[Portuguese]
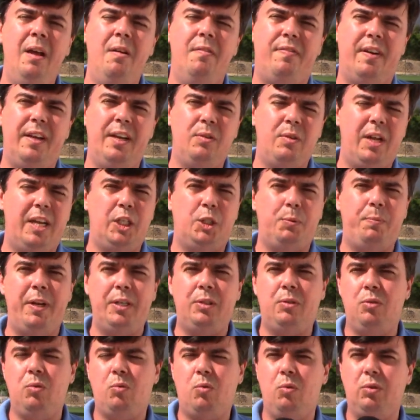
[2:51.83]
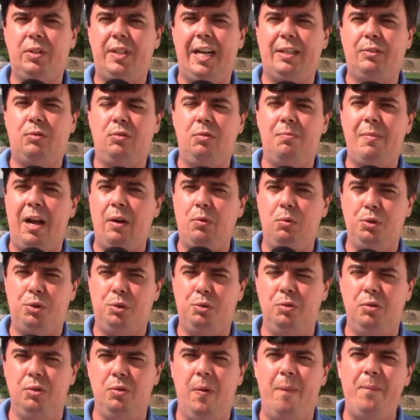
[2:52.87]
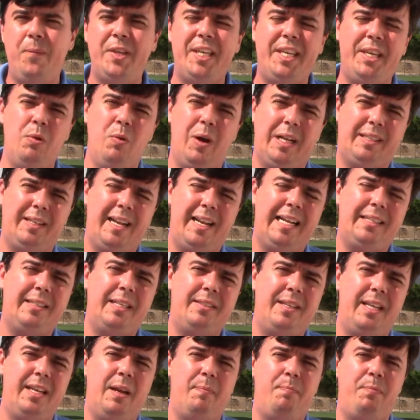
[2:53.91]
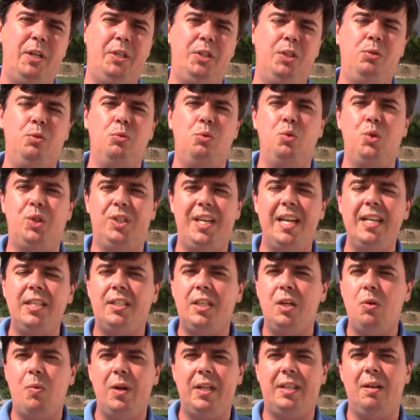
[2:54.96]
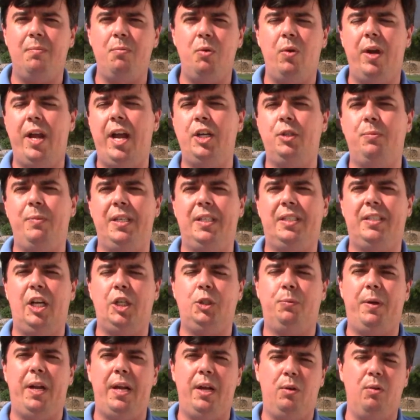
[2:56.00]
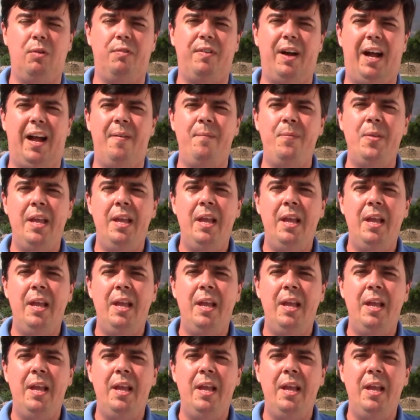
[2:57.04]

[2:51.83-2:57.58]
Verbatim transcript: falando a respeito do contrato do Marco Júnior, que o atleta teria pedido 250 mil reais mensais para renovar.